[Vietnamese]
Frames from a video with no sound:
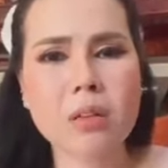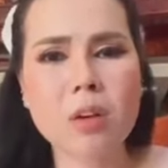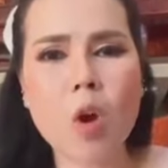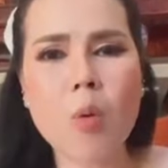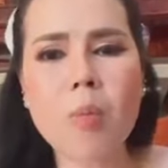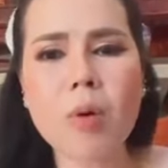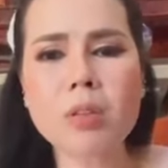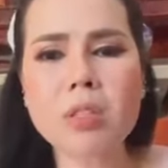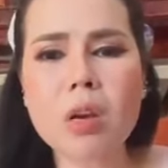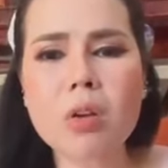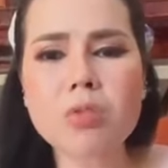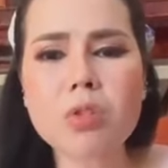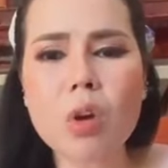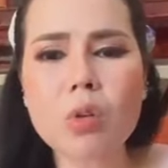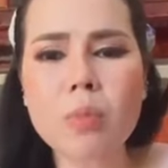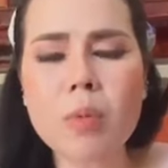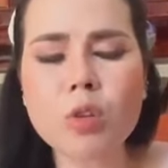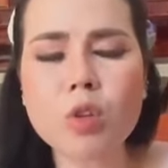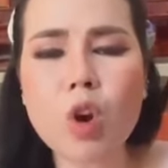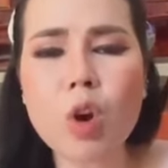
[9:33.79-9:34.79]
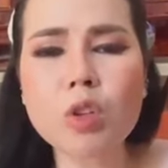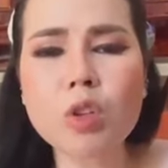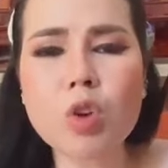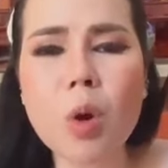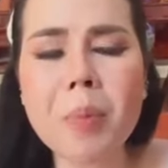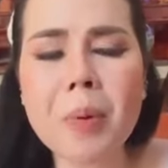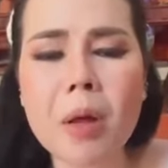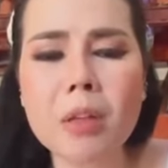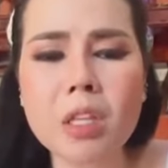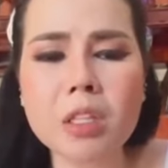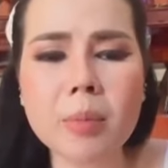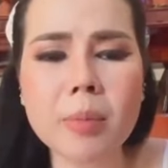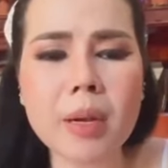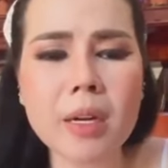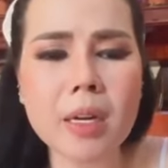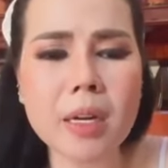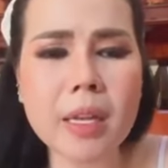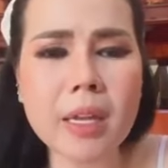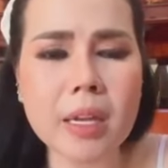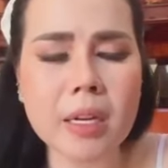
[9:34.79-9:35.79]
còn mà sọc sọc mà vô cho nơi tụi
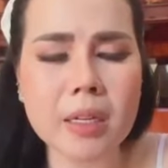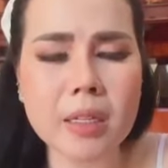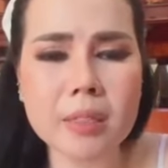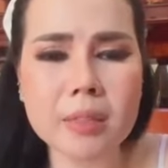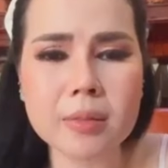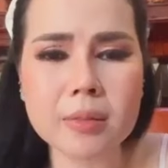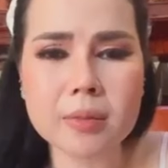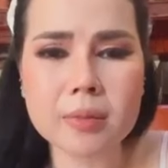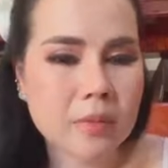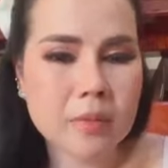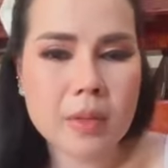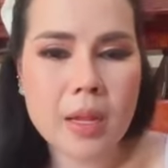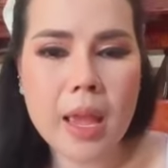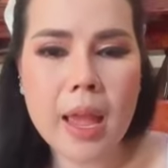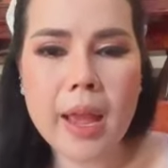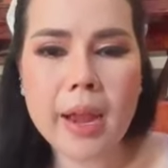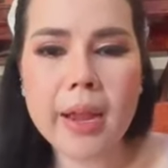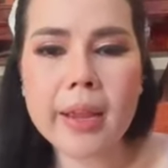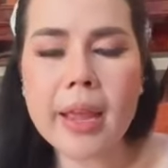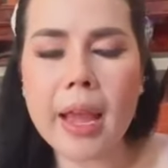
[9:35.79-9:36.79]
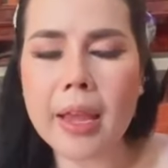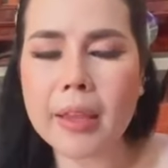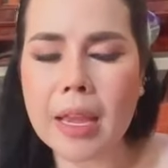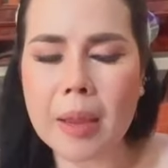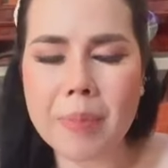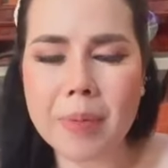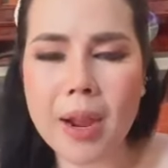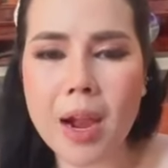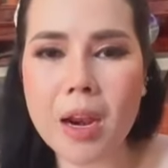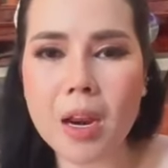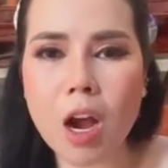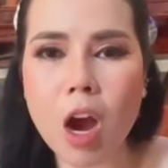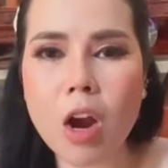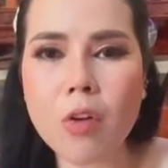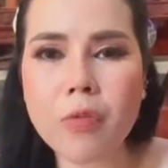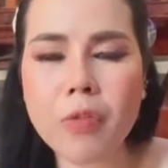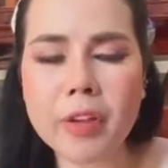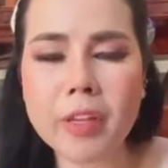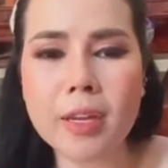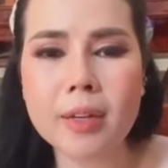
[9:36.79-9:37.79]
mình clear hay hay phải cao đặt
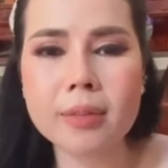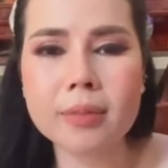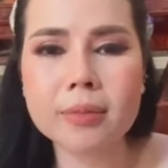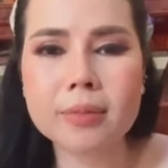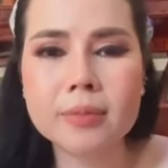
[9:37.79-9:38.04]
con phơi chứ,